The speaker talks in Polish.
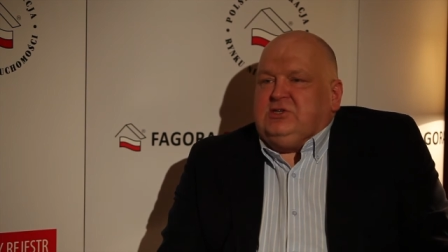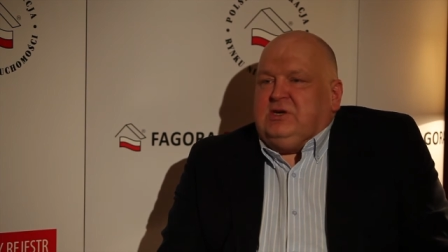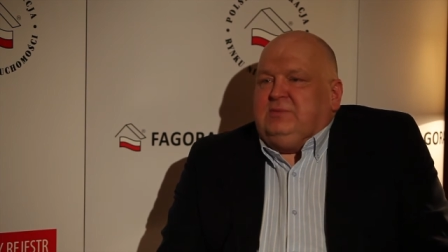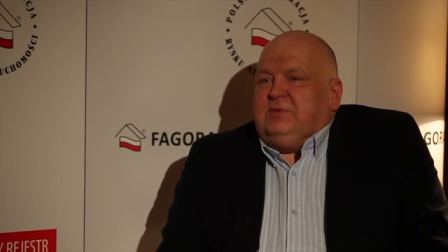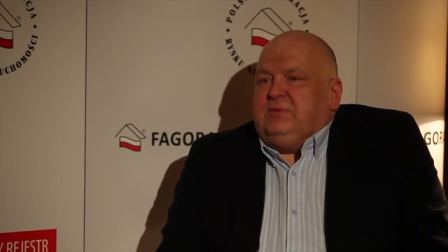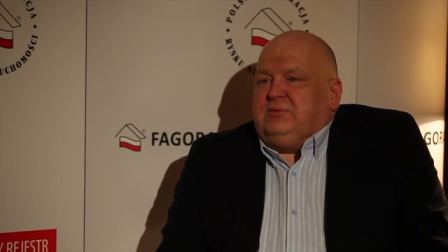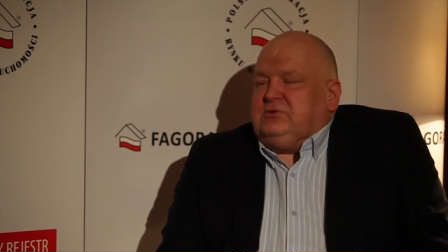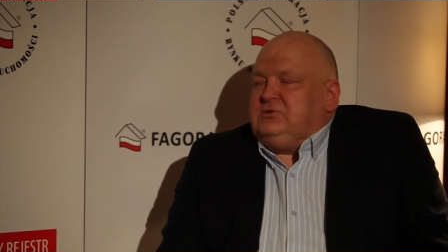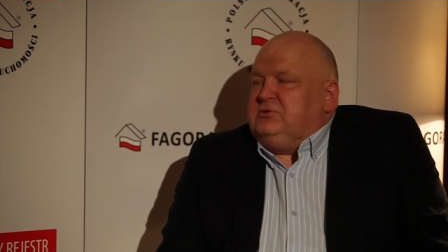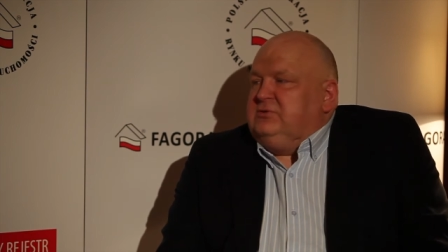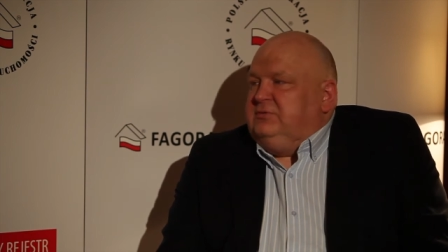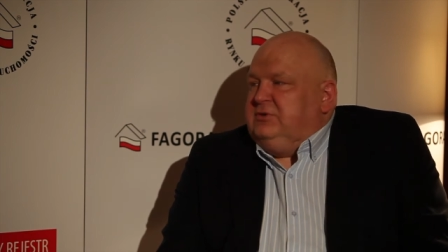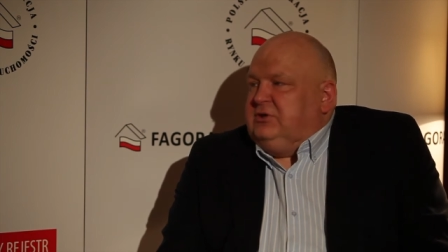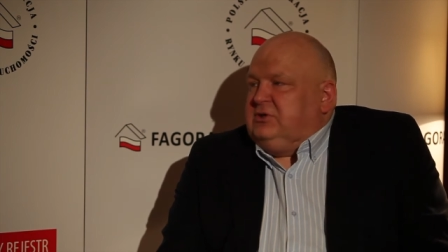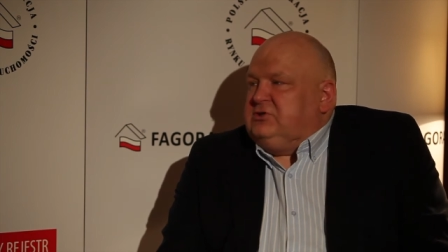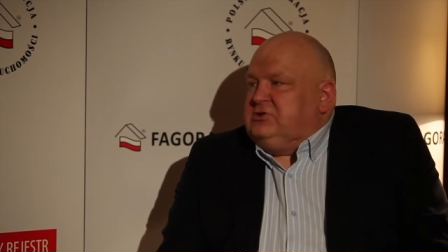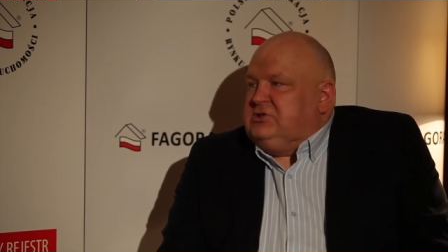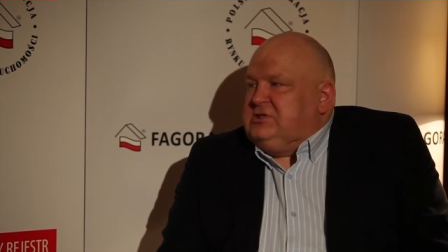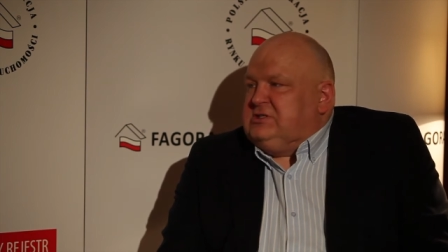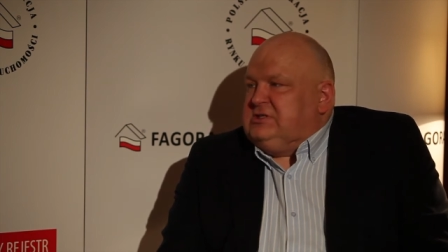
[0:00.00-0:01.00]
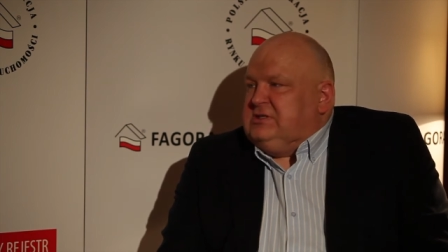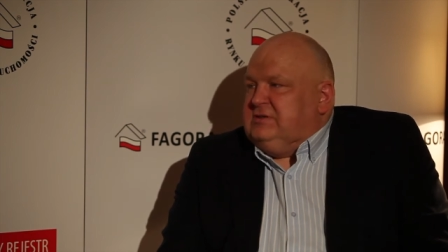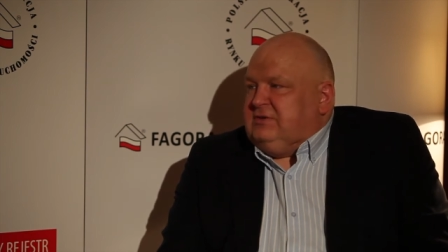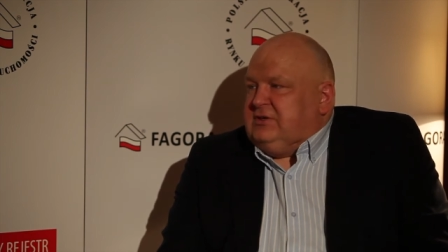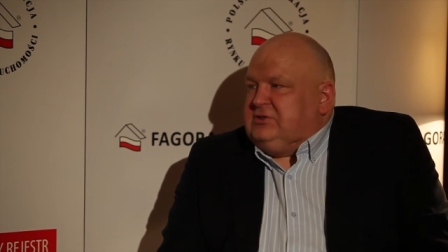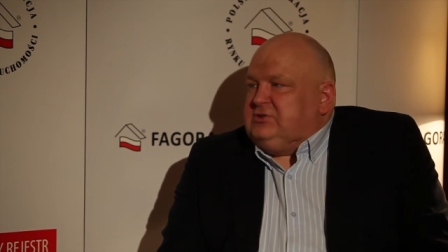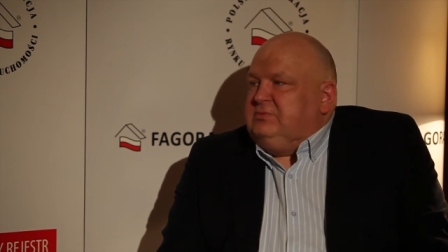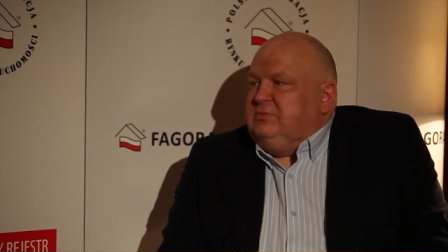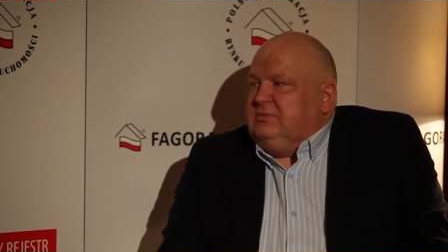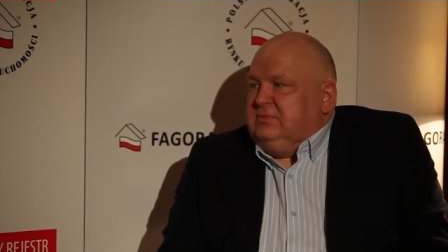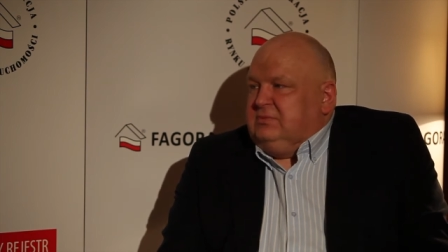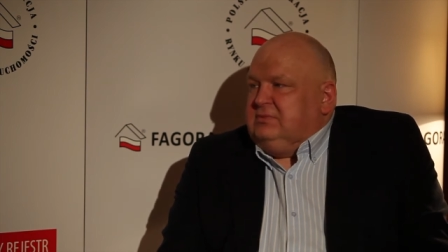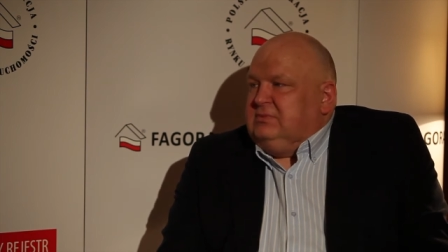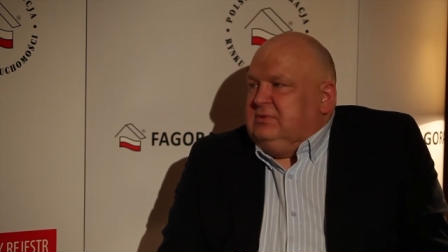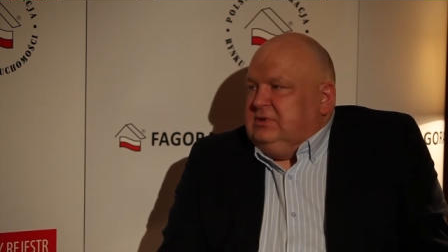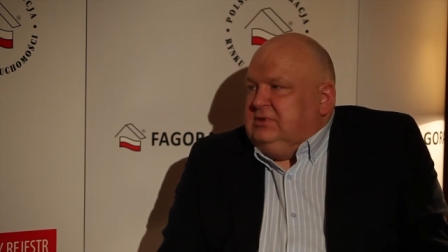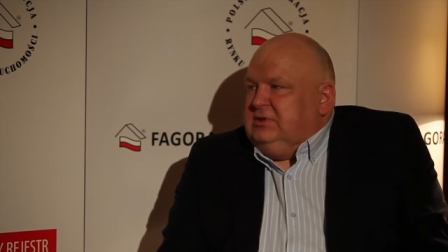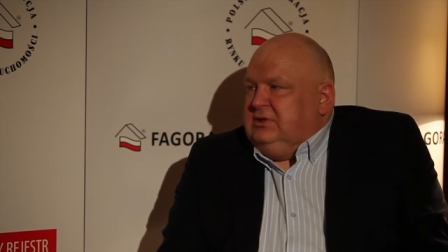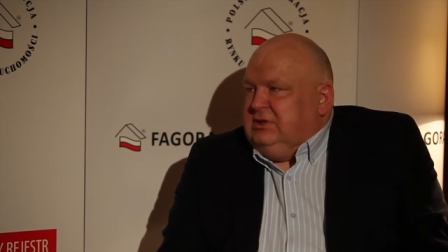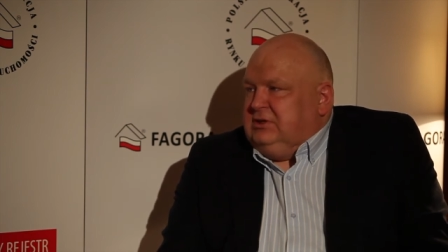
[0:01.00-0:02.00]
trzeba po prostu wykorzystywać
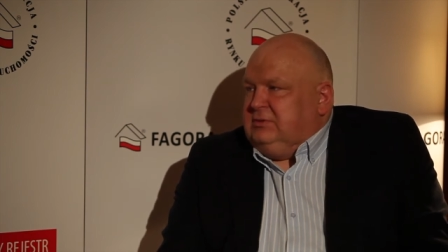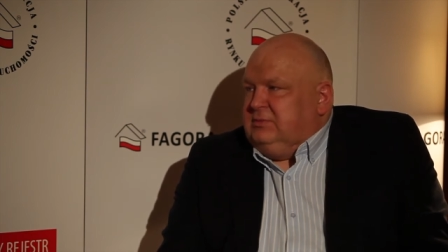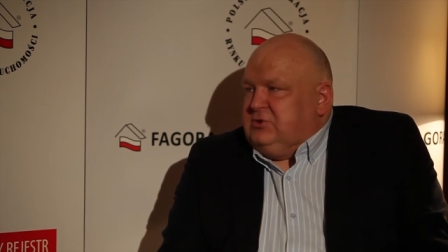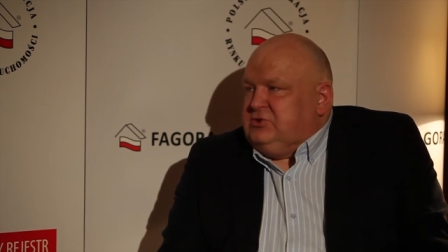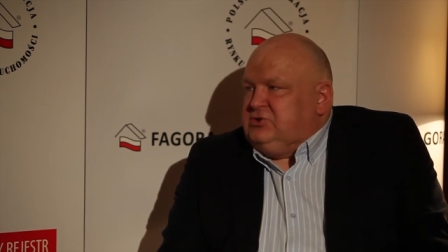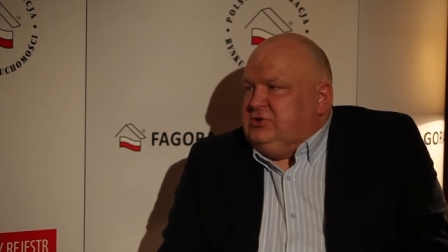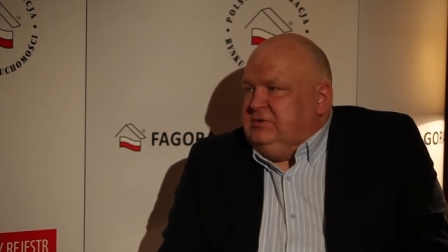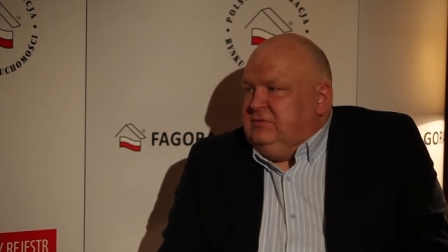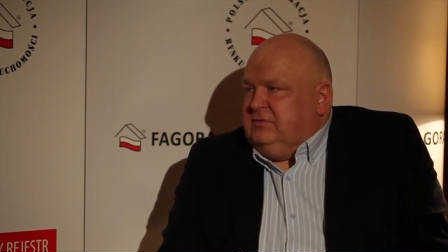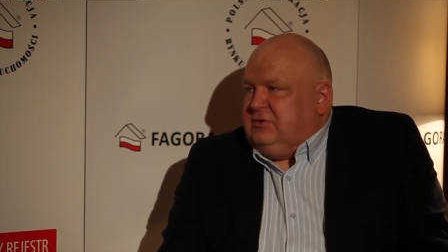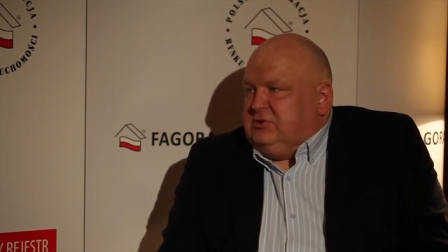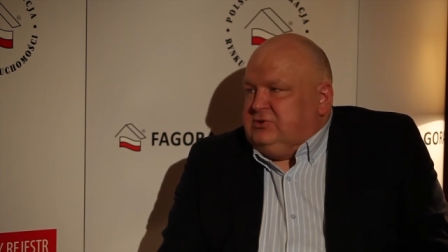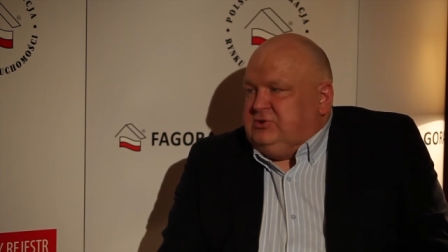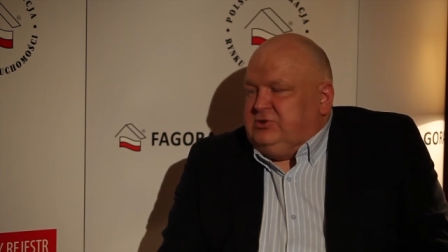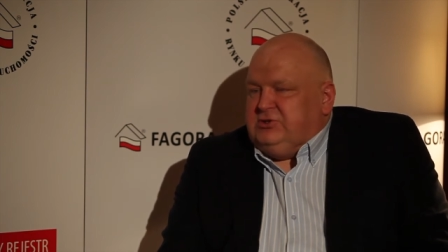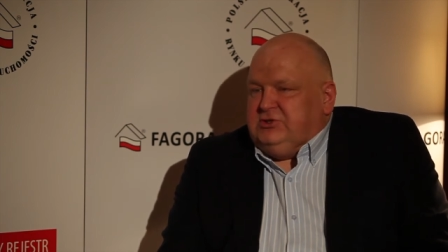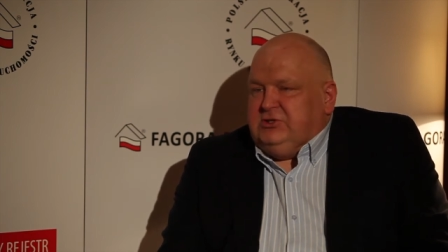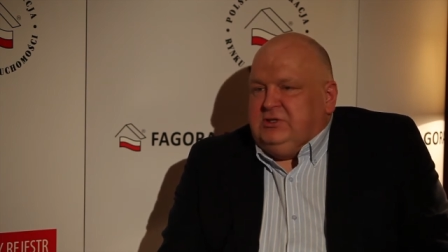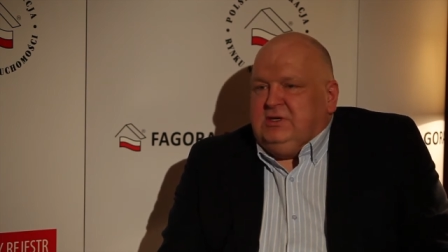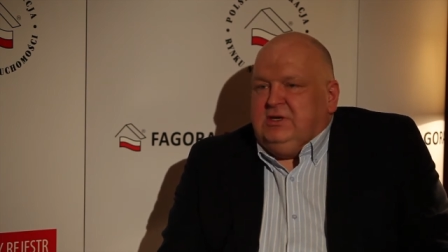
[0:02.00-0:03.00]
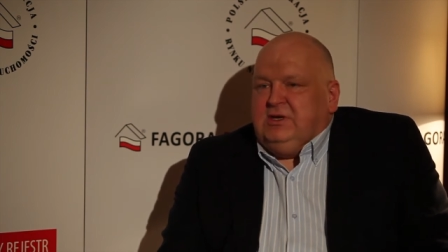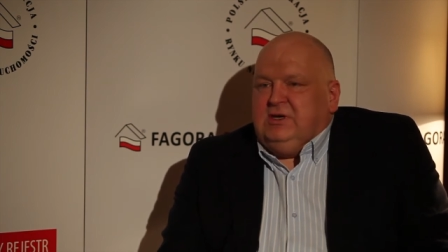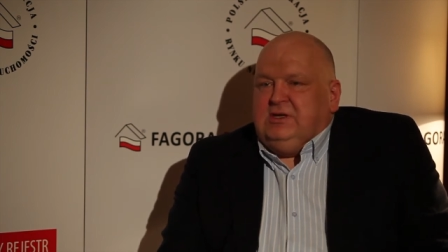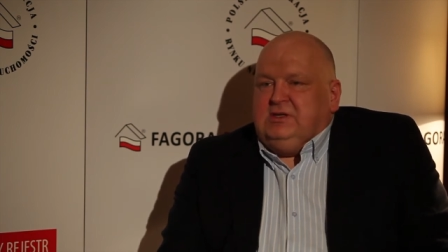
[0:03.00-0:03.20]
ich możliwości.